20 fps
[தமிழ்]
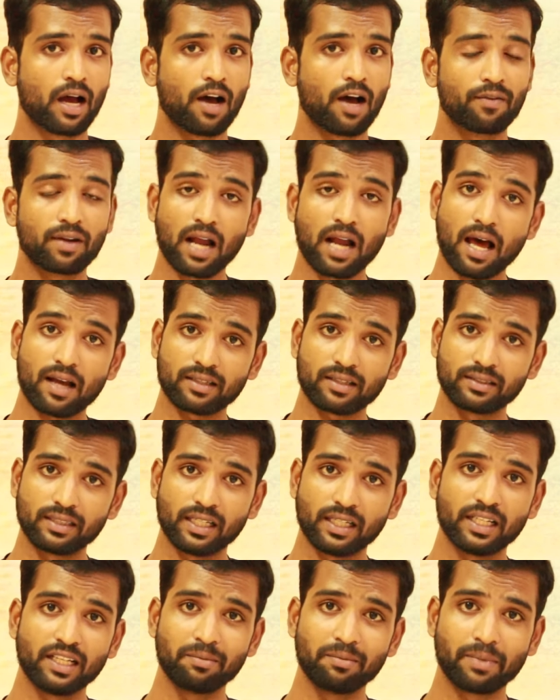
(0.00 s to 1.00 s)
அவர்
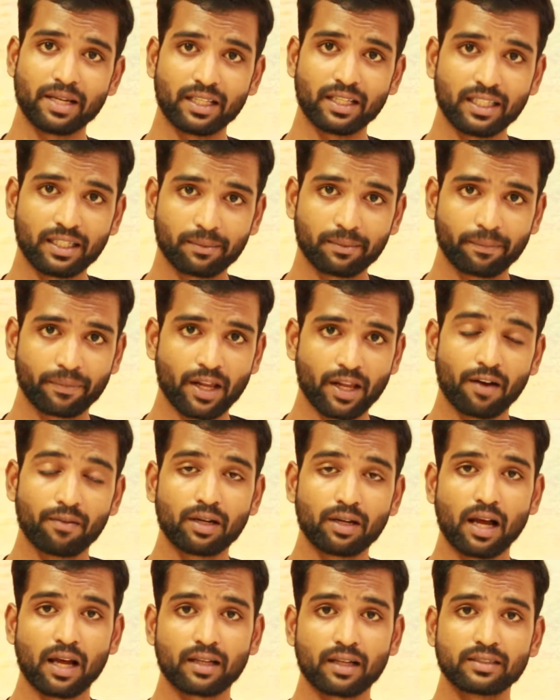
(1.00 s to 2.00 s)
அரசியலில் மேதை
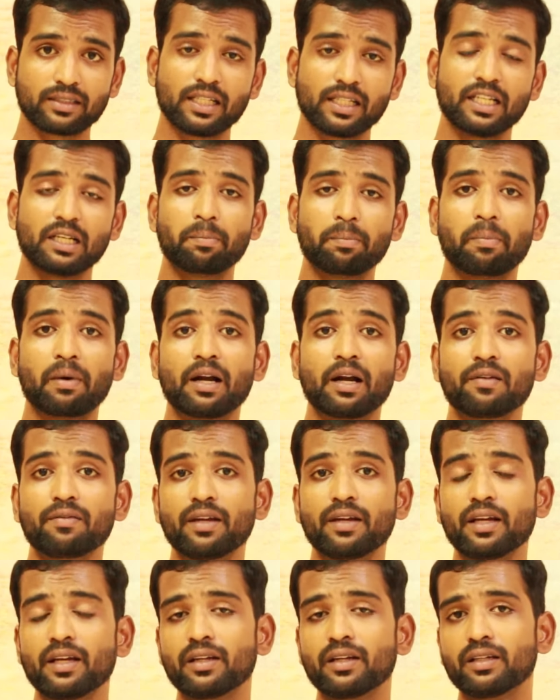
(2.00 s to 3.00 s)
அவர் அரசியலில்
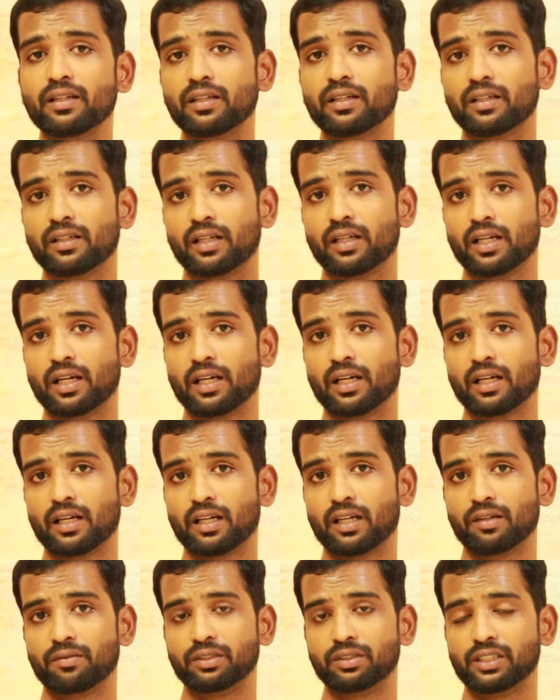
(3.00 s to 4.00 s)
பல்வேறு
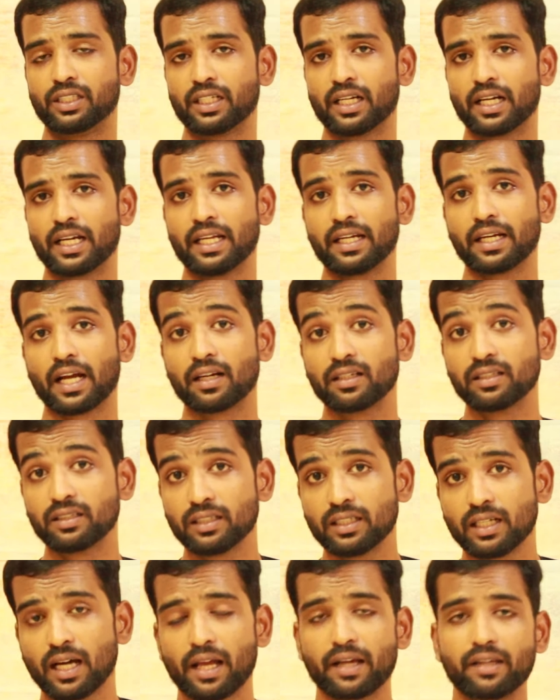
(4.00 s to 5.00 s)
விஷயங்களை
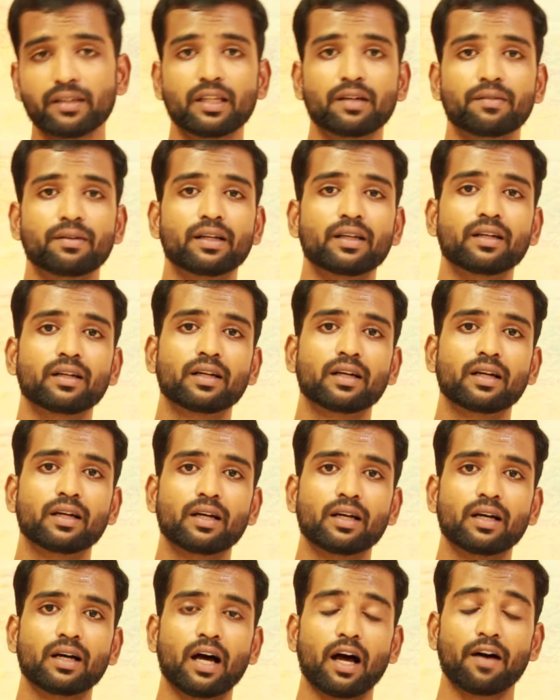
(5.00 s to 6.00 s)
நன்கு அறிந்தவர்
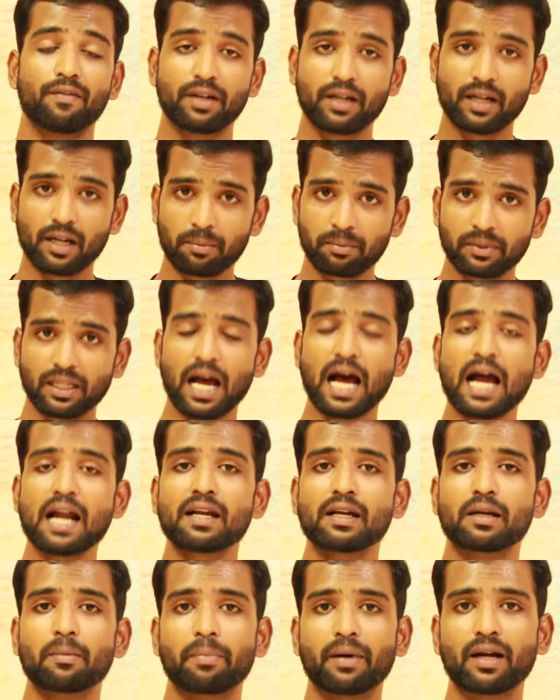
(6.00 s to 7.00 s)

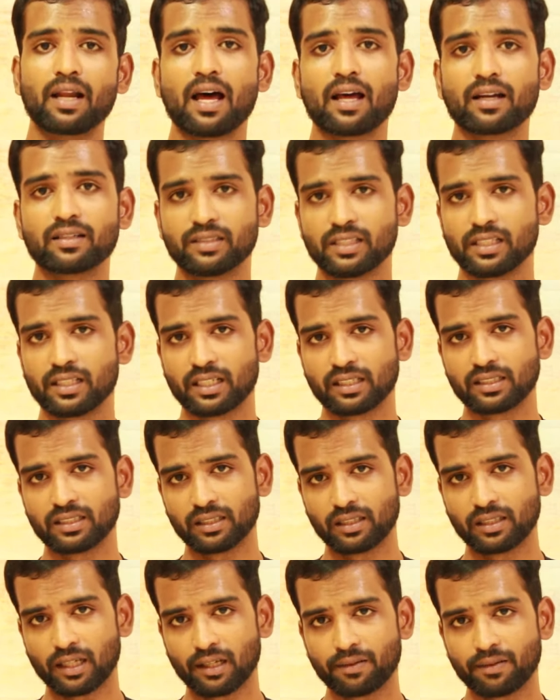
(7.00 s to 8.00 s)
அவரிடம்தான் பல அரசியல்
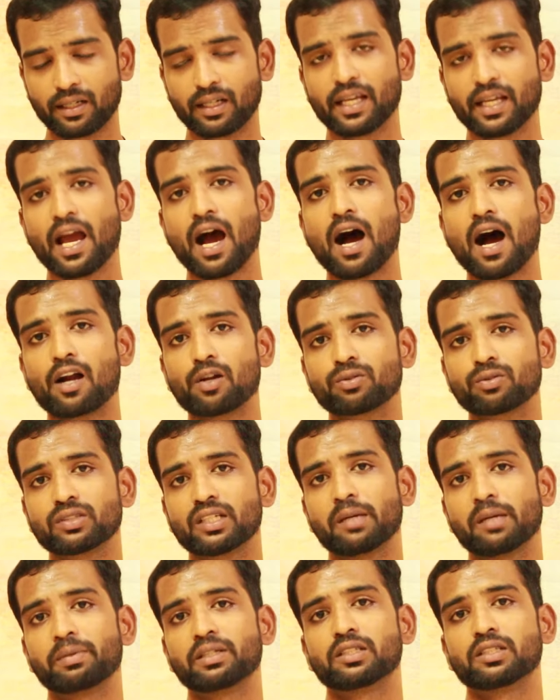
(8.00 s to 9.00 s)
கட்சி தலைவர்களே
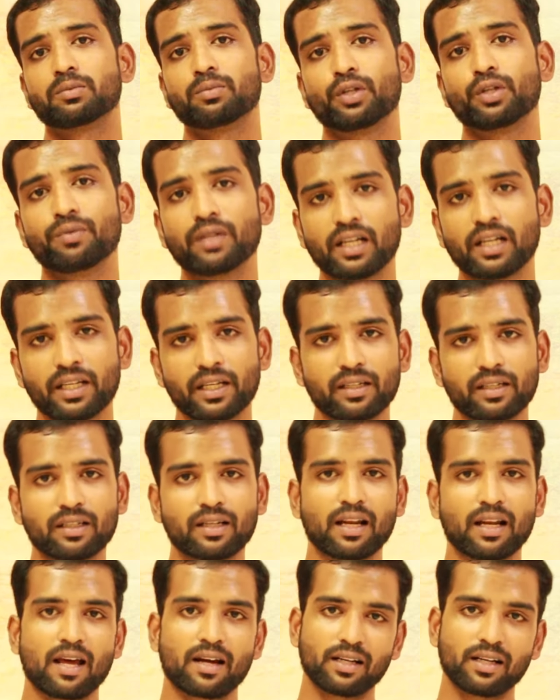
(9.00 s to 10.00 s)
ஆலோசனை பெற்று முடிவுகளை
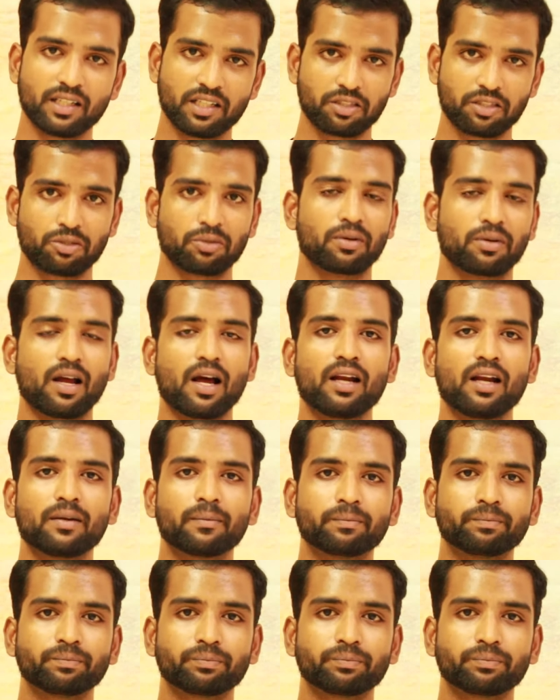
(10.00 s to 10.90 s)
எடுக்கிறார்கள் என்று சொன்னால்